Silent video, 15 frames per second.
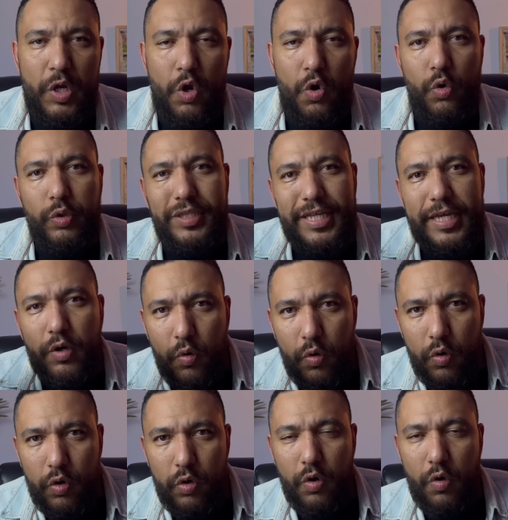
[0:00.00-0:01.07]
o
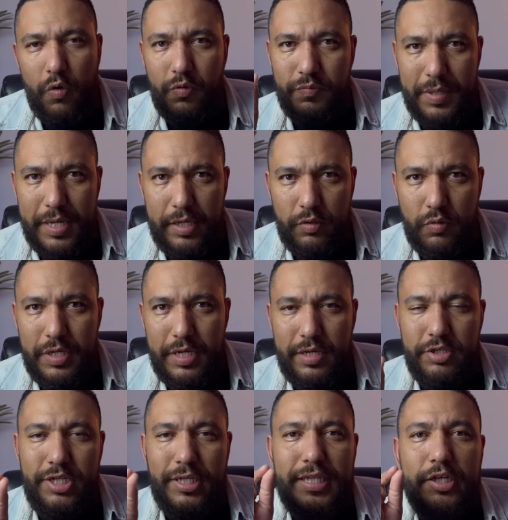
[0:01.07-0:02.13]
terror, o medo
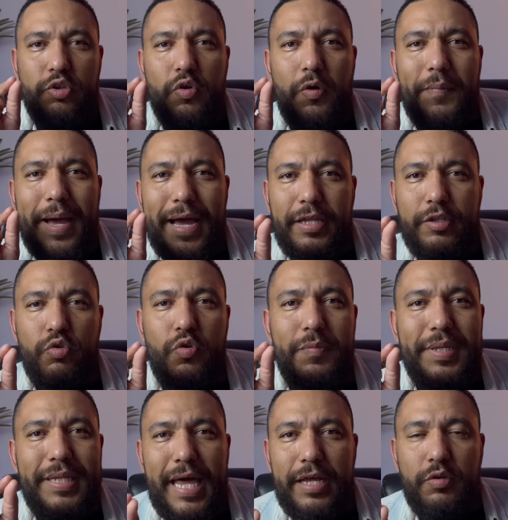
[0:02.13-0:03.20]
já ter tomado,
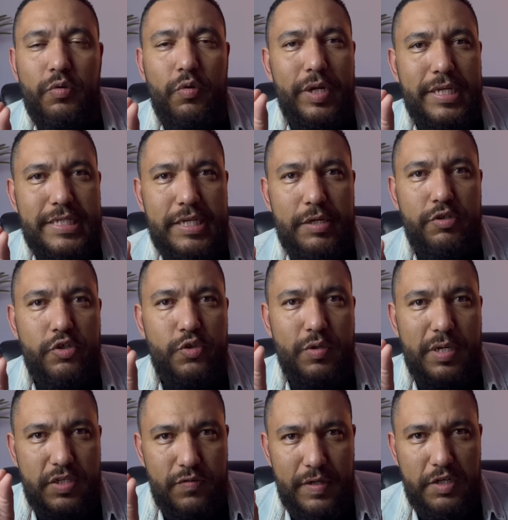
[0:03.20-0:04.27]
dominado o coração de
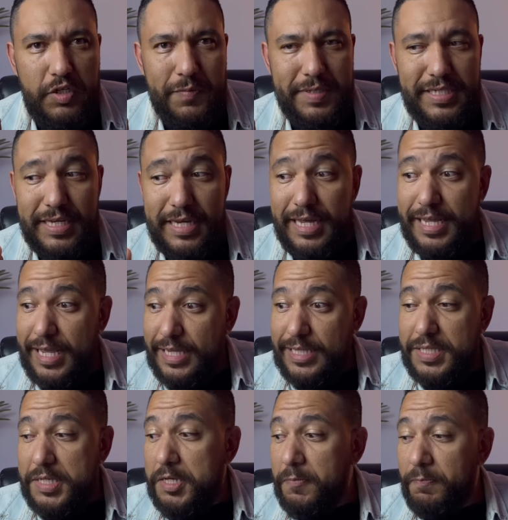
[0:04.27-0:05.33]
suas vítimas, e
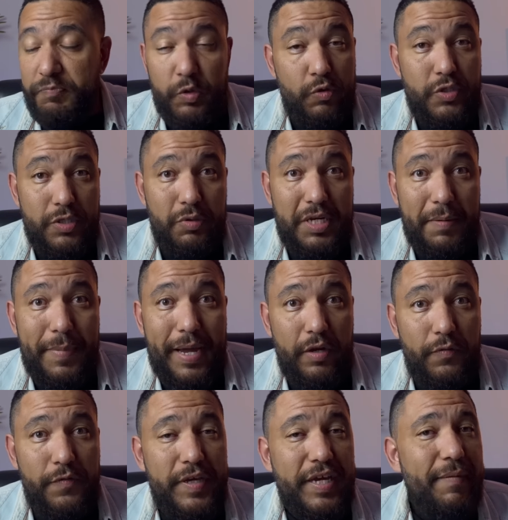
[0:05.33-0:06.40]
assim o seu trabalho
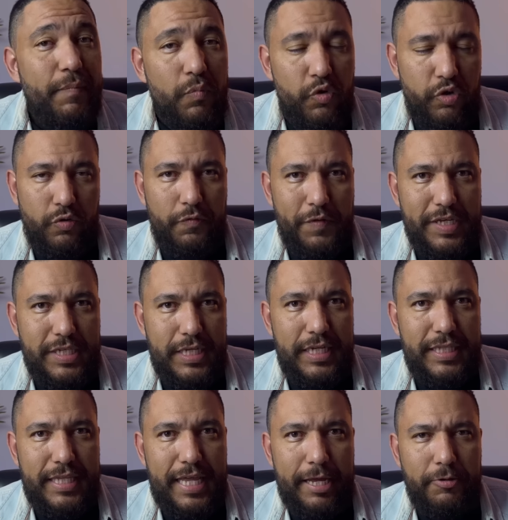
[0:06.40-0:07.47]
fica muito
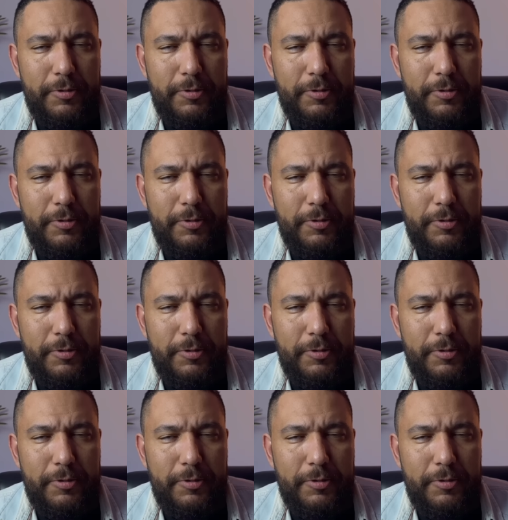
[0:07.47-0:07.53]
facilitado.